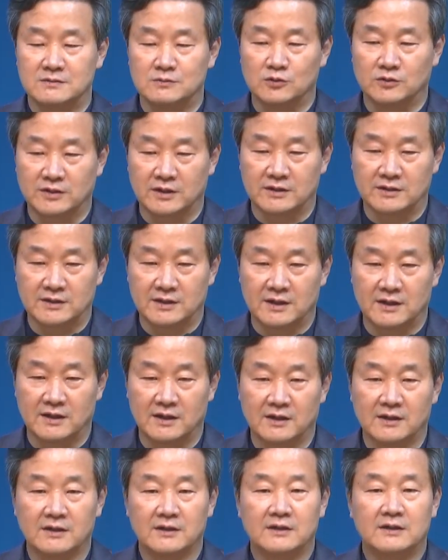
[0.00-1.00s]

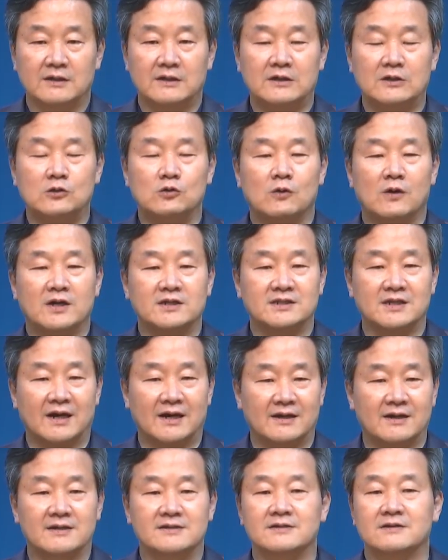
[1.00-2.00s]
못하느냐? 기도하지
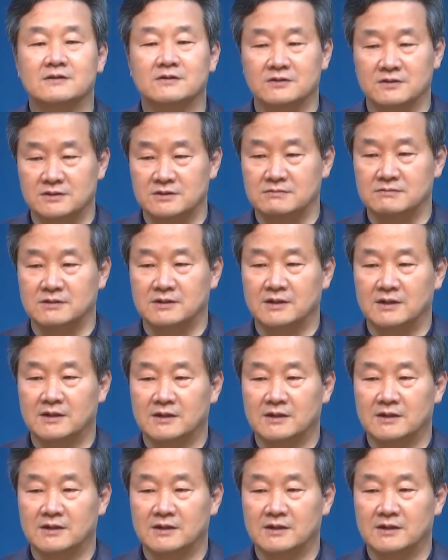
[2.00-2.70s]
않아서 그렇습니다.